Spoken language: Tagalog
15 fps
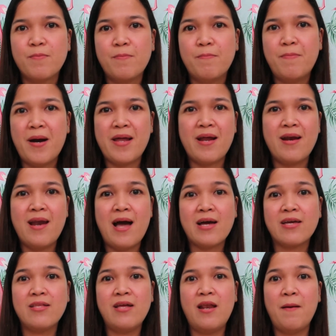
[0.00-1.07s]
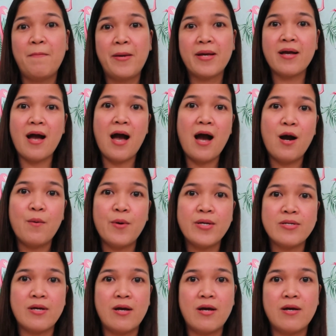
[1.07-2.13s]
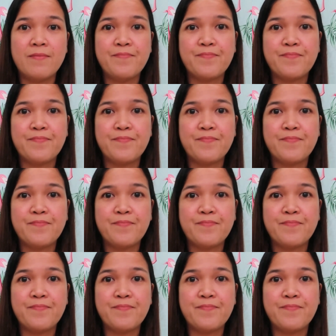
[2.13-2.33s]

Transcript: parang lagi nilang may kaaway sa